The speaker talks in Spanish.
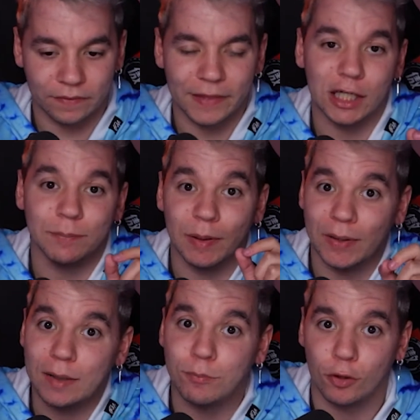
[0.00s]
de, las
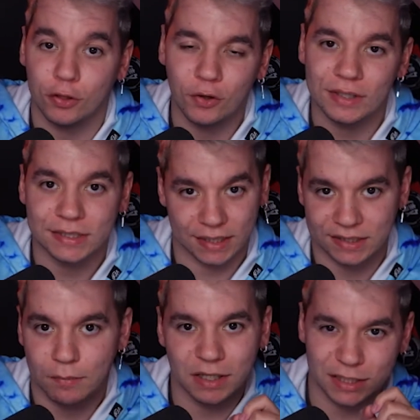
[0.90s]
primeras porciones, que
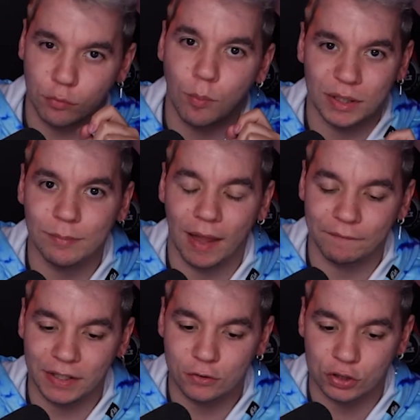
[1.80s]
estaban así como más
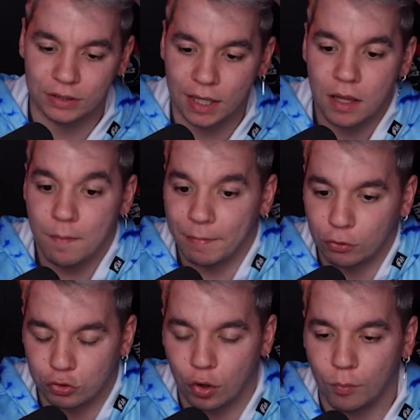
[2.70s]
blanditos y tal, me
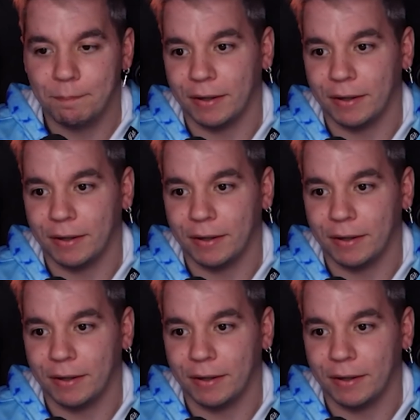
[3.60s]
los como.